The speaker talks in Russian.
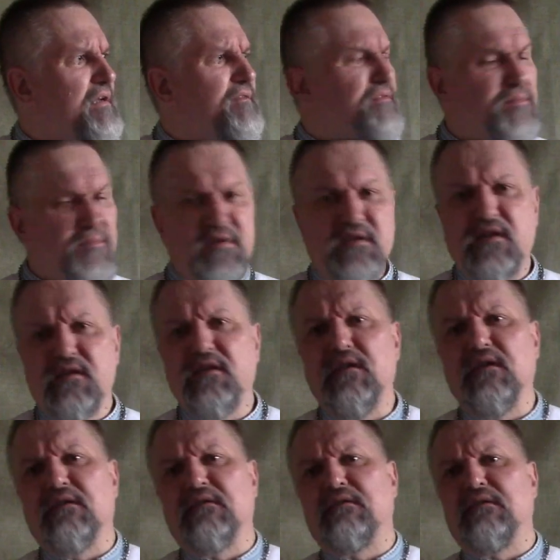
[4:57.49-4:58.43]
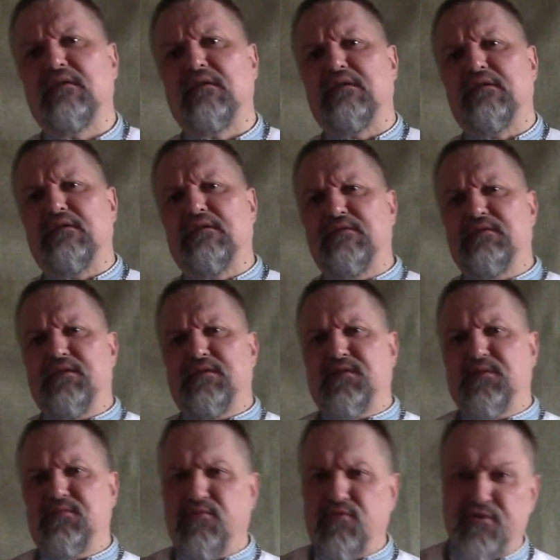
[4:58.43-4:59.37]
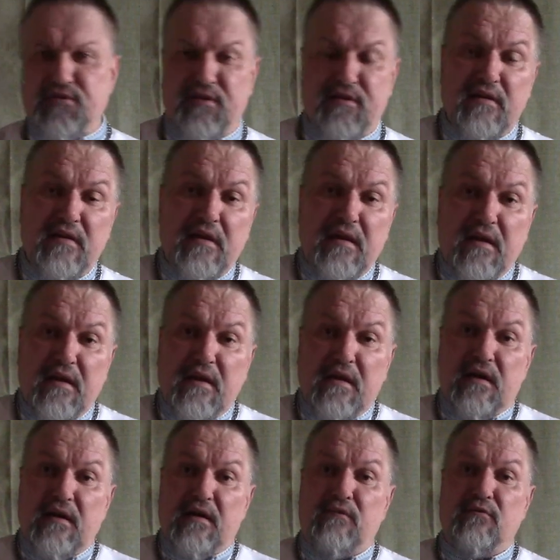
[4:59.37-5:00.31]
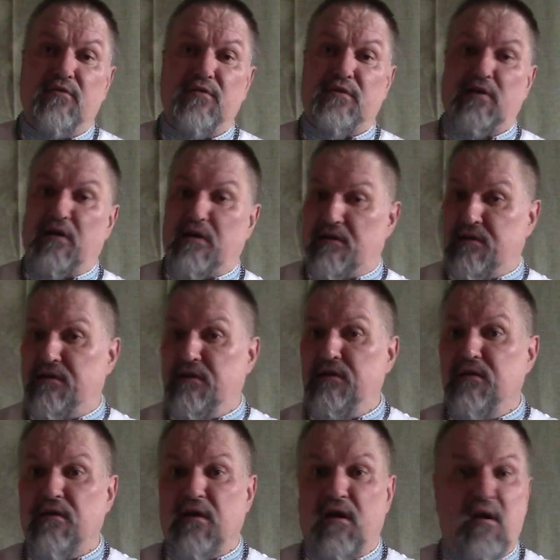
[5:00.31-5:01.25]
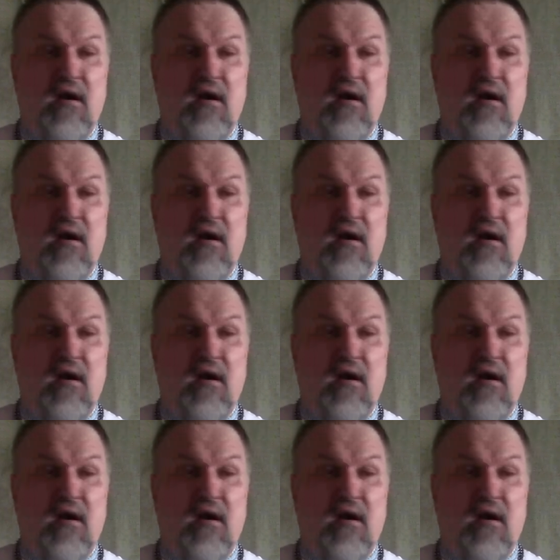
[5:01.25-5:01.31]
В смысле, не а, дети Божьи. Вот, а, и